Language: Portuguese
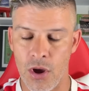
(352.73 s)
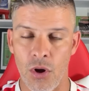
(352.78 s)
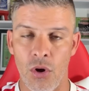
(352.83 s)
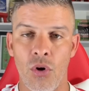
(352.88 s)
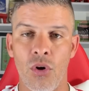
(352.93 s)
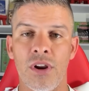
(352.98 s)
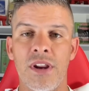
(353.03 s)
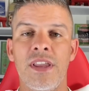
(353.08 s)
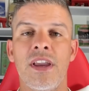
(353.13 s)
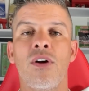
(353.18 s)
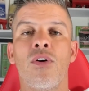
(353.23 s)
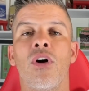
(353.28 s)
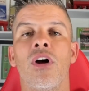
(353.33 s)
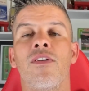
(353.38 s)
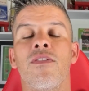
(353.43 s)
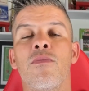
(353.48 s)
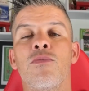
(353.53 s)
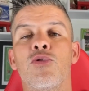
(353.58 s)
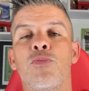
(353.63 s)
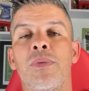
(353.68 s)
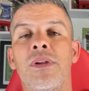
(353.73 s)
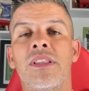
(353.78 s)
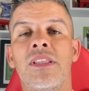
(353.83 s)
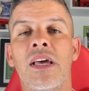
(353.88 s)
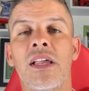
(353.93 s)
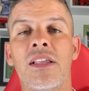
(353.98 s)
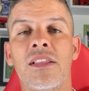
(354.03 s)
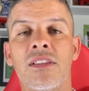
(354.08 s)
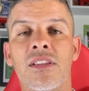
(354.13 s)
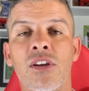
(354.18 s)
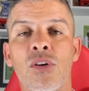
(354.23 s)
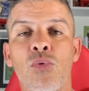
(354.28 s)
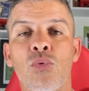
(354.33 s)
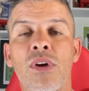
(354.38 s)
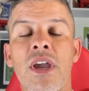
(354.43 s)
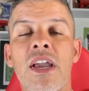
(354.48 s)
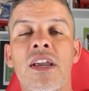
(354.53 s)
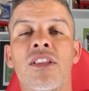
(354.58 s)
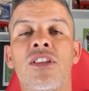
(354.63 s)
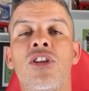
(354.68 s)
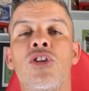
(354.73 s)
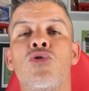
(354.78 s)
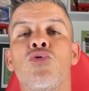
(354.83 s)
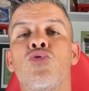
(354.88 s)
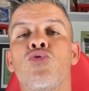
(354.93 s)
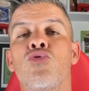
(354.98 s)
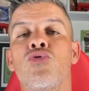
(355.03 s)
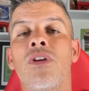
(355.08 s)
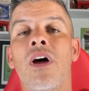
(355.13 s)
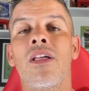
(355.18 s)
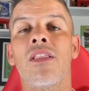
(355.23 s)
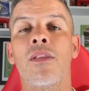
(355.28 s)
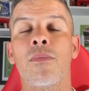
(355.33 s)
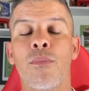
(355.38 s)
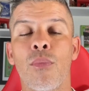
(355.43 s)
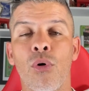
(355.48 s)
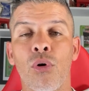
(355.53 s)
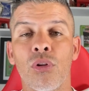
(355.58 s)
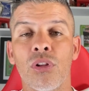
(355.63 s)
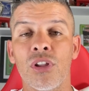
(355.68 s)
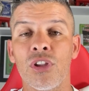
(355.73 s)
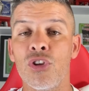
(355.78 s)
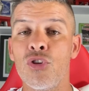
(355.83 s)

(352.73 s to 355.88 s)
Ora, e agora vamos experimentar então o que é que diz o Jornal da Bola.